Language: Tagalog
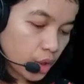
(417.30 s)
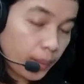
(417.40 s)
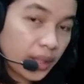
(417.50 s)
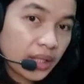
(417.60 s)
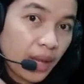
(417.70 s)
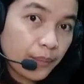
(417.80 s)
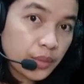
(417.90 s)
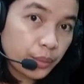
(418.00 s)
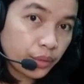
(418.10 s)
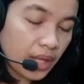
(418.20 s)
So,
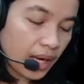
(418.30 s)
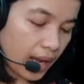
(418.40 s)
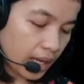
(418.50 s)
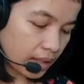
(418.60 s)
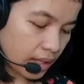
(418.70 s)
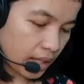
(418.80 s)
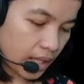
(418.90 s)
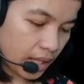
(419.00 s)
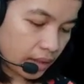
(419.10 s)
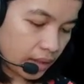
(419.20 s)
pagkatapos po ng ad,
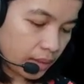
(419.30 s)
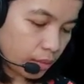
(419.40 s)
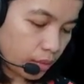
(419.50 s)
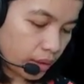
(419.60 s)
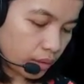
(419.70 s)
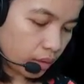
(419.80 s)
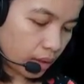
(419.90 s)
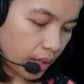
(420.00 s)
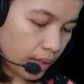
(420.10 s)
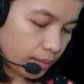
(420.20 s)
ayan, click mo ulit
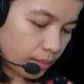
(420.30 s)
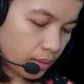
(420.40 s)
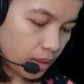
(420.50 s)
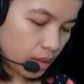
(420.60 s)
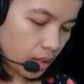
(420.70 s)
tong claim,